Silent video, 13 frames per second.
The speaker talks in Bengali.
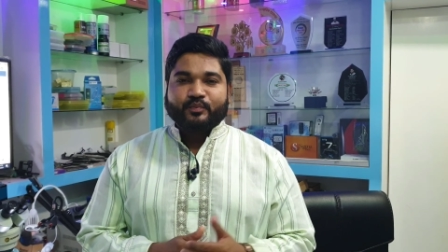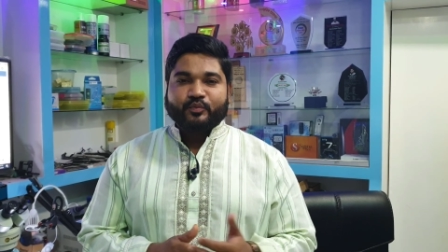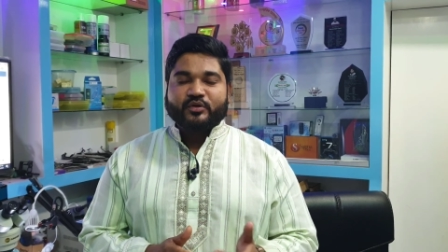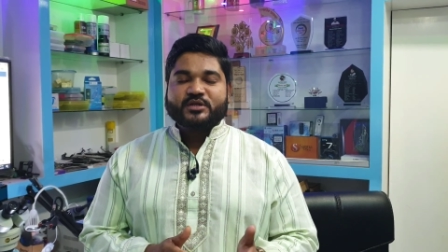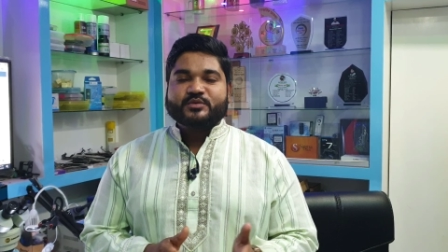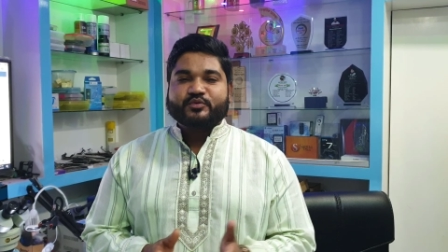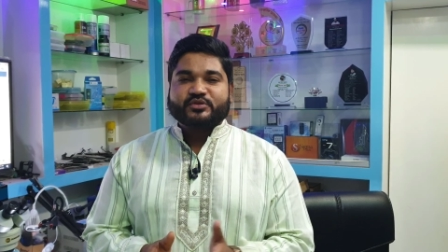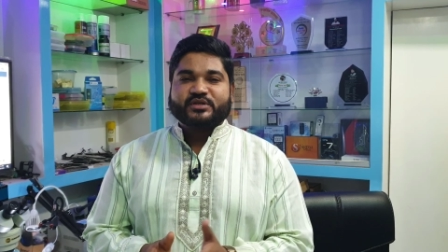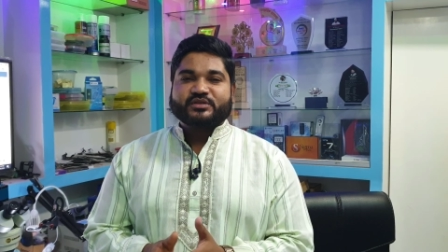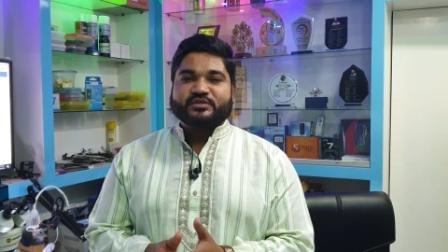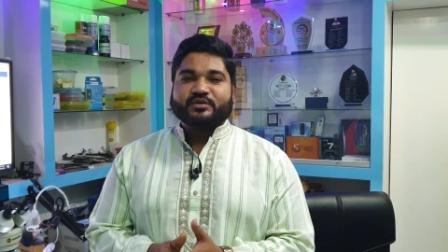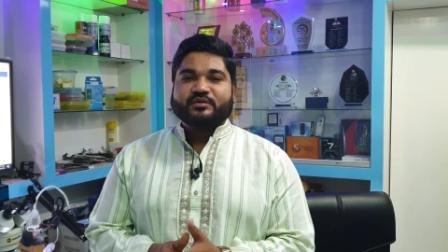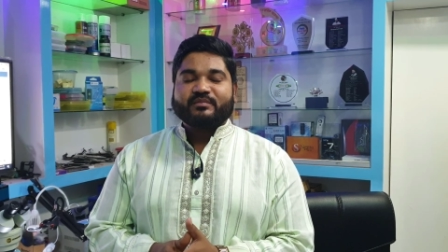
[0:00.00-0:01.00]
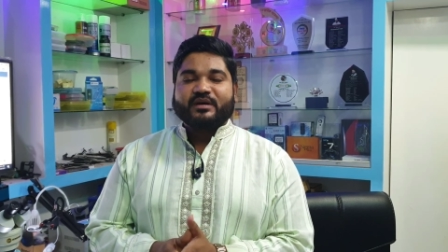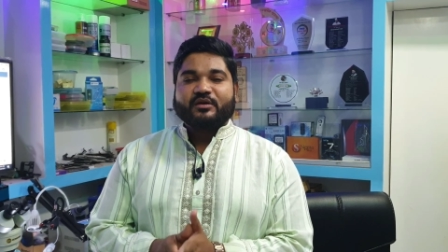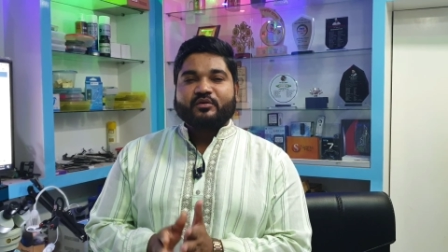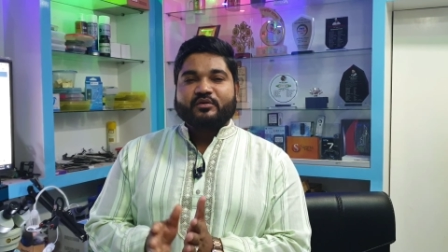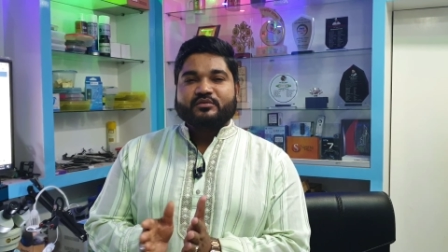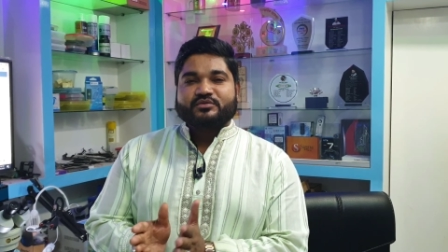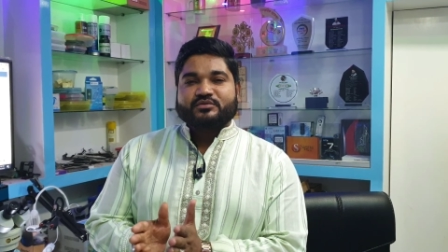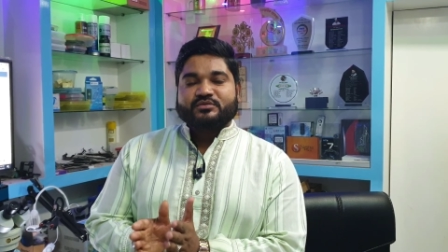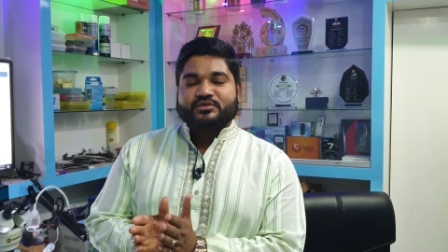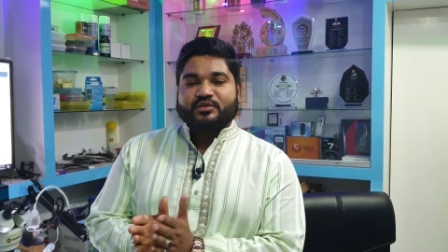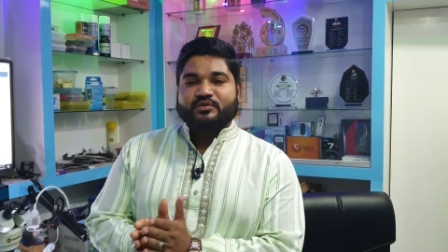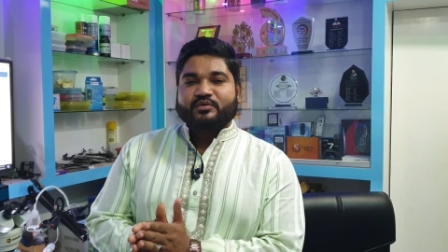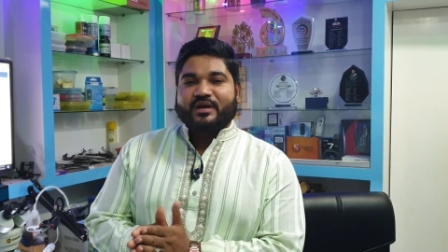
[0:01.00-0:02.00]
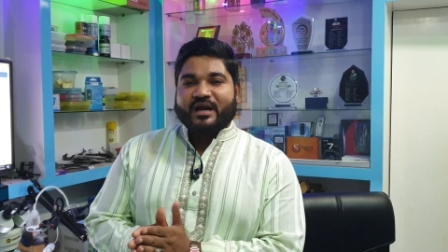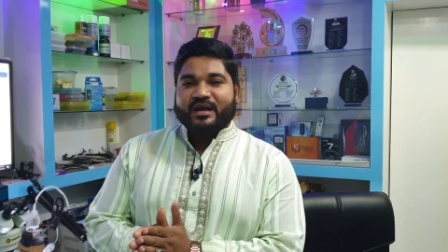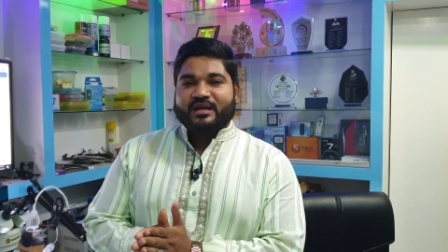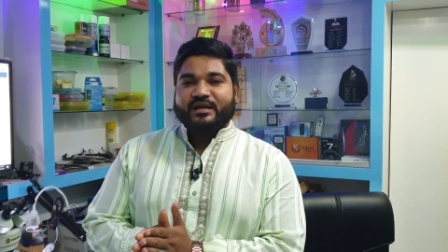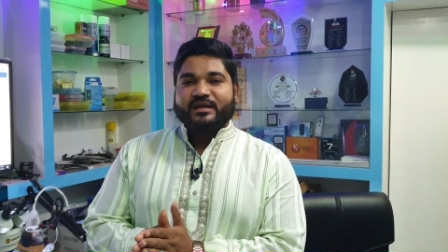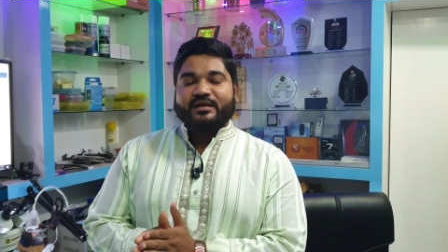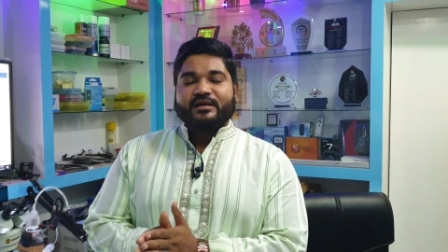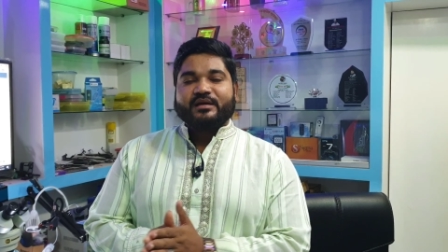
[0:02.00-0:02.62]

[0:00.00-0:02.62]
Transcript: পুলিশ প্রশাসন বা লোক চক্ষুর আড়ালে